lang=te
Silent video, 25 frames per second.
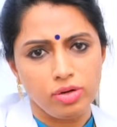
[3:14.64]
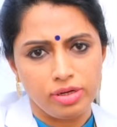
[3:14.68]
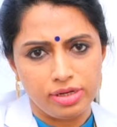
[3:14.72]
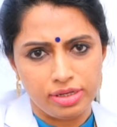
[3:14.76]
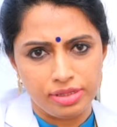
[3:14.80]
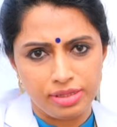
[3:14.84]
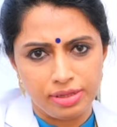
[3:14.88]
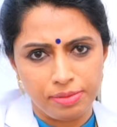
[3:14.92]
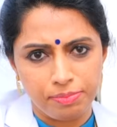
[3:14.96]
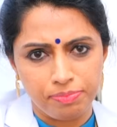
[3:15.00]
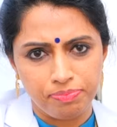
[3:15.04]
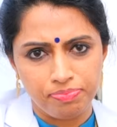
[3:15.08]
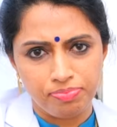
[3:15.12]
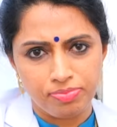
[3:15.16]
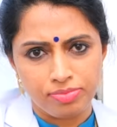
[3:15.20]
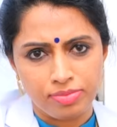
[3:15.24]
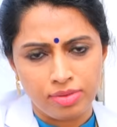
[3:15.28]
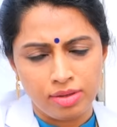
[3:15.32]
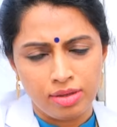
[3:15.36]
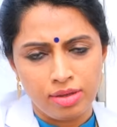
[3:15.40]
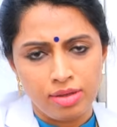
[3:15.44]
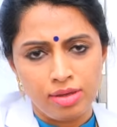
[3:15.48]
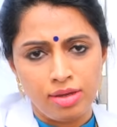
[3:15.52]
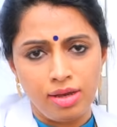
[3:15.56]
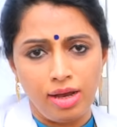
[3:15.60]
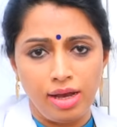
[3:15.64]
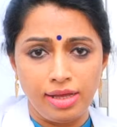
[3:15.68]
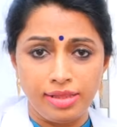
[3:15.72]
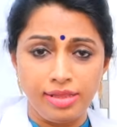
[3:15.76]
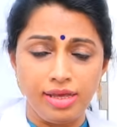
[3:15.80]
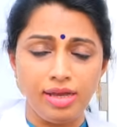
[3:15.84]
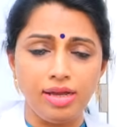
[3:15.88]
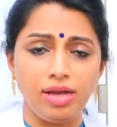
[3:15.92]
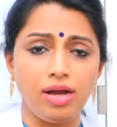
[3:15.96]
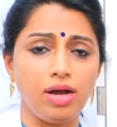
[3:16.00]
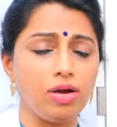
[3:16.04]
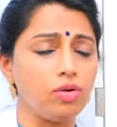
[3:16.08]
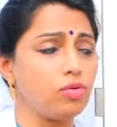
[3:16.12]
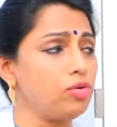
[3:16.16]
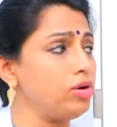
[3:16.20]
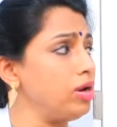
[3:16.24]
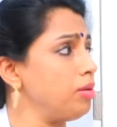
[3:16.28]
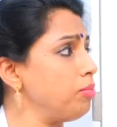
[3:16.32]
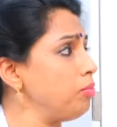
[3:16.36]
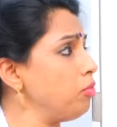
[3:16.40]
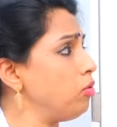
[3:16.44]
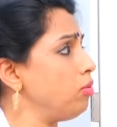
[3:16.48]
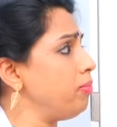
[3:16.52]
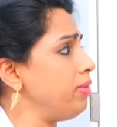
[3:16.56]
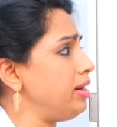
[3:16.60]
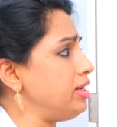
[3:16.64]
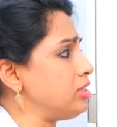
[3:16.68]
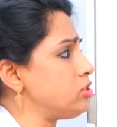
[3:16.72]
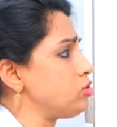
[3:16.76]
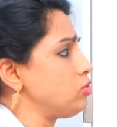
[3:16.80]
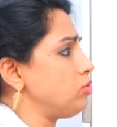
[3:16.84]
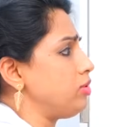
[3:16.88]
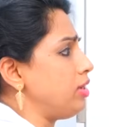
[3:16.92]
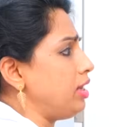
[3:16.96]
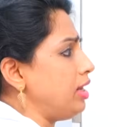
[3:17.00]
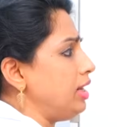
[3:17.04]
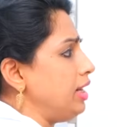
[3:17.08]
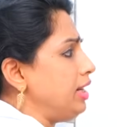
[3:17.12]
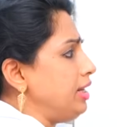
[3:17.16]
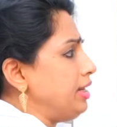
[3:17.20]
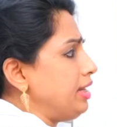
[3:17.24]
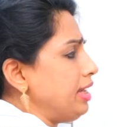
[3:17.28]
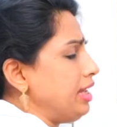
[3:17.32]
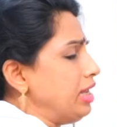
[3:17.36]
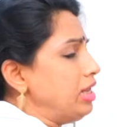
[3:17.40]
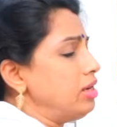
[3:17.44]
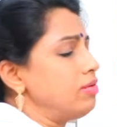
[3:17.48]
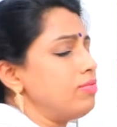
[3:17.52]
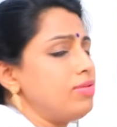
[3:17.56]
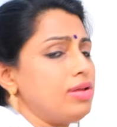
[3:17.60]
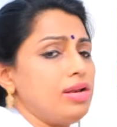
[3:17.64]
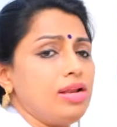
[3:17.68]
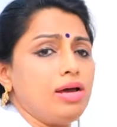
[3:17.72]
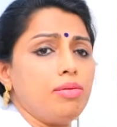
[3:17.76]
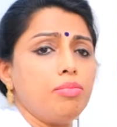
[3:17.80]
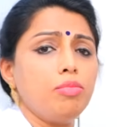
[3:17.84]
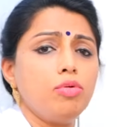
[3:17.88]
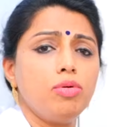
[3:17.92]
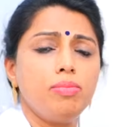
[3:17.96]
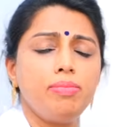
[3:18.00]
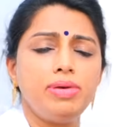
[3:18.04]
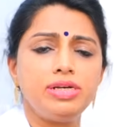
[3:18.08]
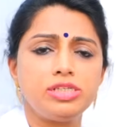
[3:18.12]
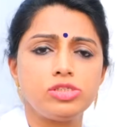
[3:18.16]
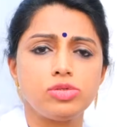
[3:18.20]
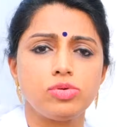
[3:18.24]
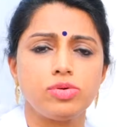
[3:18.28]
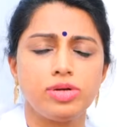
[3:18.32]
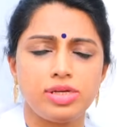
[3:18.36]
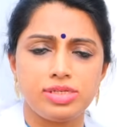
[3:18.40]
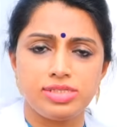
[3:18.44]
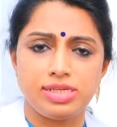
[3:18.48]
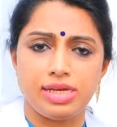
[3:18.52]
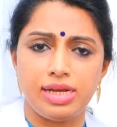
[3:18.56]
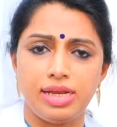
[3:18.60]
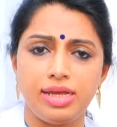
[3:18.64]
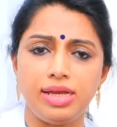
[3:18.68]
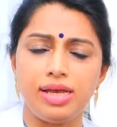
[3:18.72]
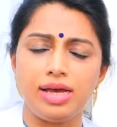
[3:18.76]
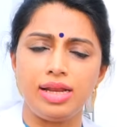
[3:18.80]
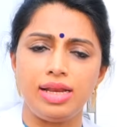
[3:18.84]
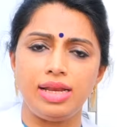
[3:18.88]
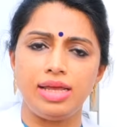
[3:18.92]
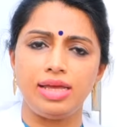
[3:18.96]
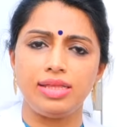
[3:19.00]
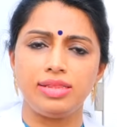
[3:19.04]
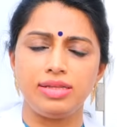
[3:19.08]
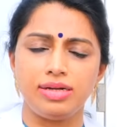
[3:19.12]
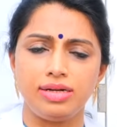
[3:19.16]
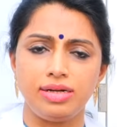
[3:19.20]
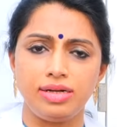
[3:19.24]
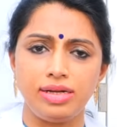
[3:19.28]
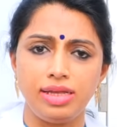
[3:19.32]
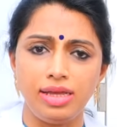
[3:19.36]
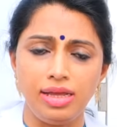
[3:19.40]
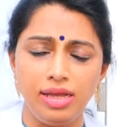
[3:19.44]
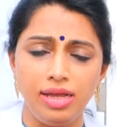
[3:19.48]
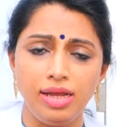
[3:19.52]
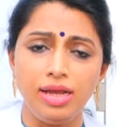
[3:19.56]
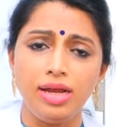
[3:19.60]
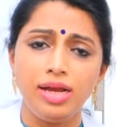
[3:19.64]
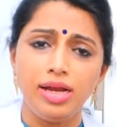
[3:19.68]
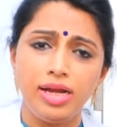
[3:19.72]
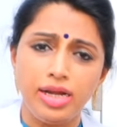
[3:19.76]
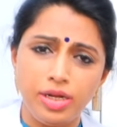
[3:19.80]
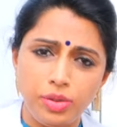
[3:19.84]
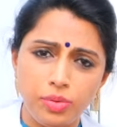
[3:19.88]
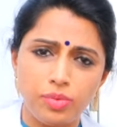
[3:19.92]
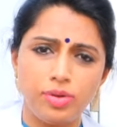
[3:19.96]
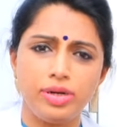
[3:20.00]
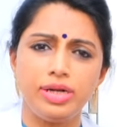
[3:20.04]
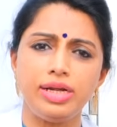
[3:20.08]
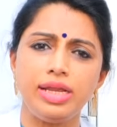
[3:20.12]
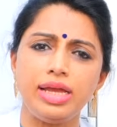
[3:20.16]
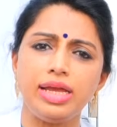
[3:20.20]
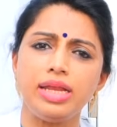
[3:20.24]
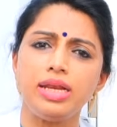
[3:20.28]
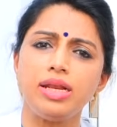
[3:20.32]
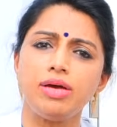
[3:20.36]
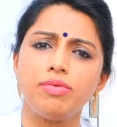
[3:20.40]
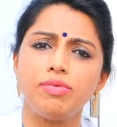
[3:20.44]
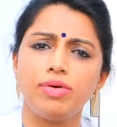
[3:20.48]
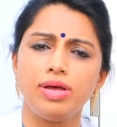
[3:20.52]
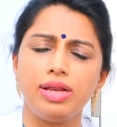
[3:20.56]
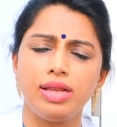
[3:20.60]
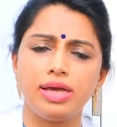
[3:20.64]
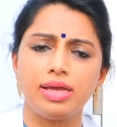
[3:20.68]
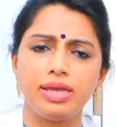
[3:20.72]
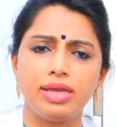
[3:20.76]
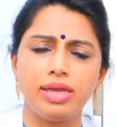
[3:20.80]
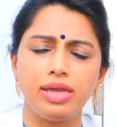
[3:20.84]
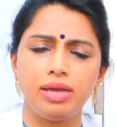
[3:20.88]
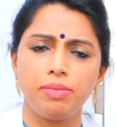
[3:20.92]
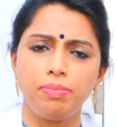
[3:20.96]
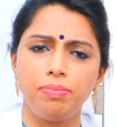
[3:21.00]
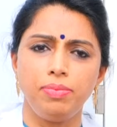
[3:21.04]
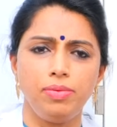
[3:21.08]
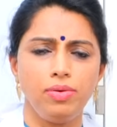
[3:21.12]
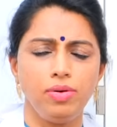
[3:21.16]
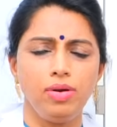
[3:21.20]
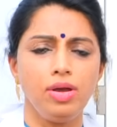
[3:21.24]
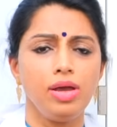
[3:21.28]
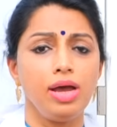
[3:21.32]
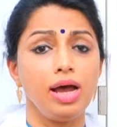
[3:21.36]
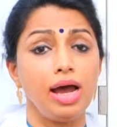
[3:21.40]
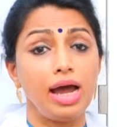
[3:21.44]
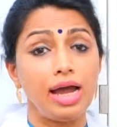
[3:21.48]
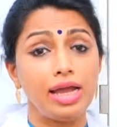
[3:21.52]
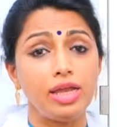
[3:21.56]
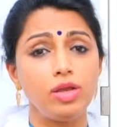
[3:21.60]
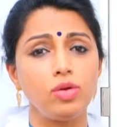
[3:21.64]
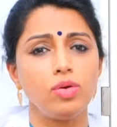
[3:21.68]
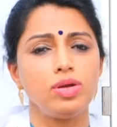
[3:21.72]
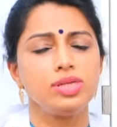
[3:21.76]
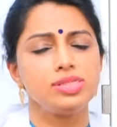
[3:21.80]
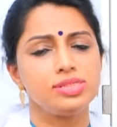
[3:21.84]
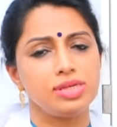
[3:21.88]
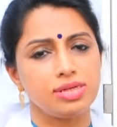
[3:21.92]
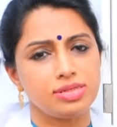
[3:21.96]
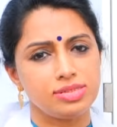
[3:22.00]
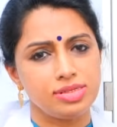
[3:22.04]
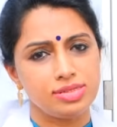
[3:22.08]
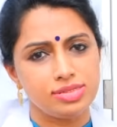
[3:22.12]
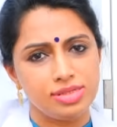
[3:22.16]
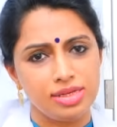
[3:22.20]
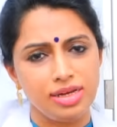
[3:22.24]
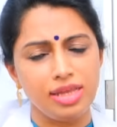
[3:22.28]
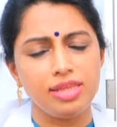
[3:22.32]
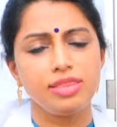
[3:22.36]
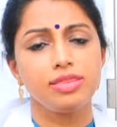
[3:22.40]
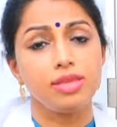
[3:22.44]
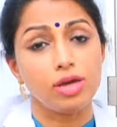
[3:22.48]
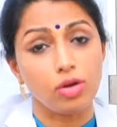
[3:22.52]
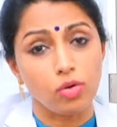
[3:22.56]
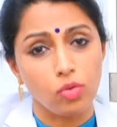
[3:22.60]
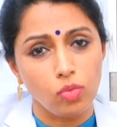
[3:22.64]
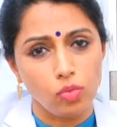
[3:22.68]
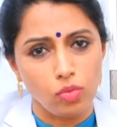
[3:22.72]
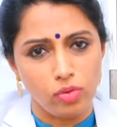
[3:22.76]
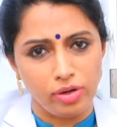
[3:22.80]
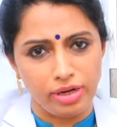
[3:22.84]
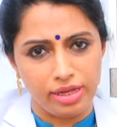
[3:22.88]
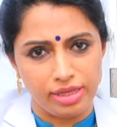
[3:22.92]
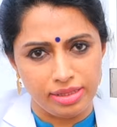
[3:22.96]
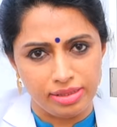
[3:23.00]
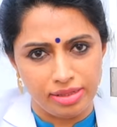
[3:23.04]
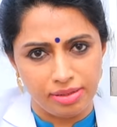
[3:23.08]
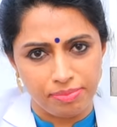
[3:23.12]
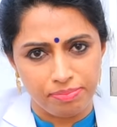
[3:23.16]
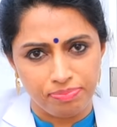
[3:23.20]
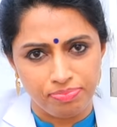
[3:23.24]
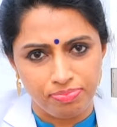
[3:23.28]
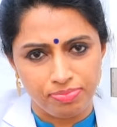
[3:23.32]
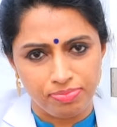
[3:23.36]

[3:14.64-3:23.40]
ఉంటుంది అదే కాకుండా మూమెంట్స్ ఉండాలి ఈ టైల్ వల్ల మూమెంట్స్ కూడా సరిగా లేదంటే ఇటువంటి అయిన వాళ్ళకి ఎప్పుడు ఐఓఐ సక్సెస్ అనేది తక్కువ ఉండేది